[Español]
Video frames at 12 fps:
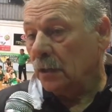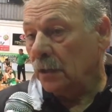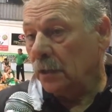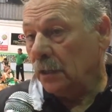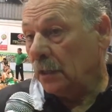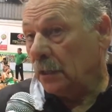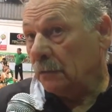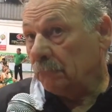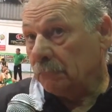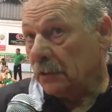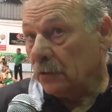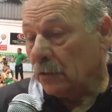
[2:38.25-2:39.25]
Y
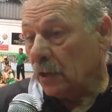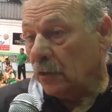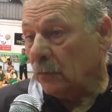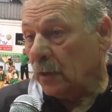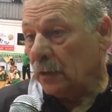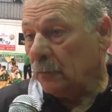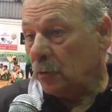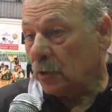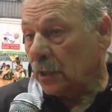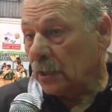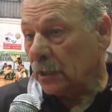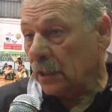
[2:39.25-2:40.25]
creo que es lo más
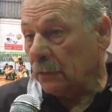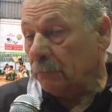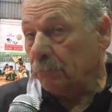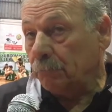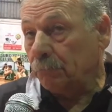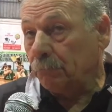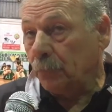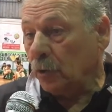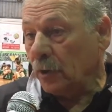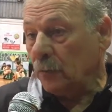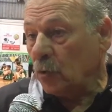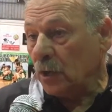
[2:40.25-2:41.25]
importante que
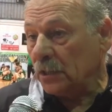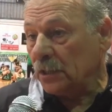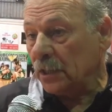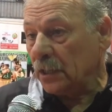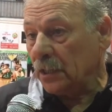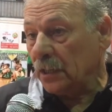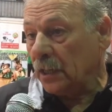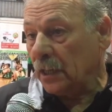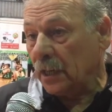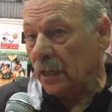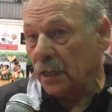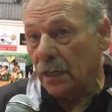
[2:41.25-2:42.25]
podemos hacer de
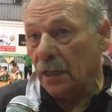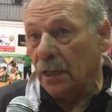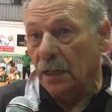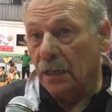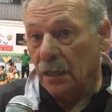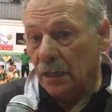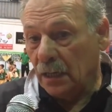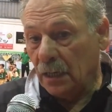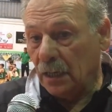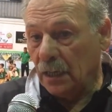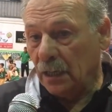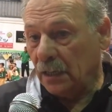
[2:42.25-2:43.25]
cara
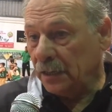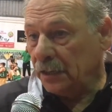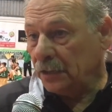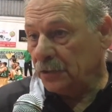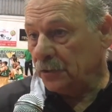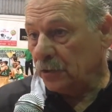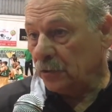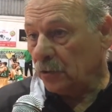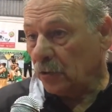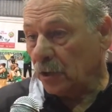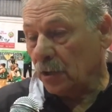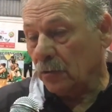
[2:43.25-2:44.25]
al inicio del
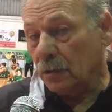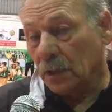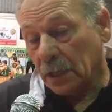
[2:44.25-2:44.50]
torneo.